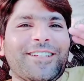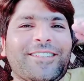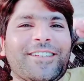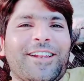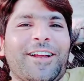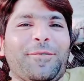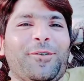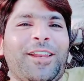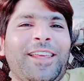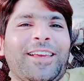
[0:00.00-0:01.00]
अस्सलाम
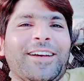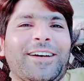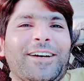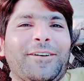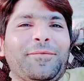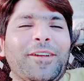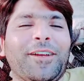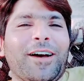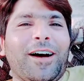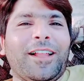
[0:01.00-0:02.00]

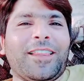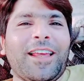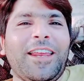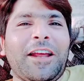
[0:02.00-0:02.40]
अल्लाह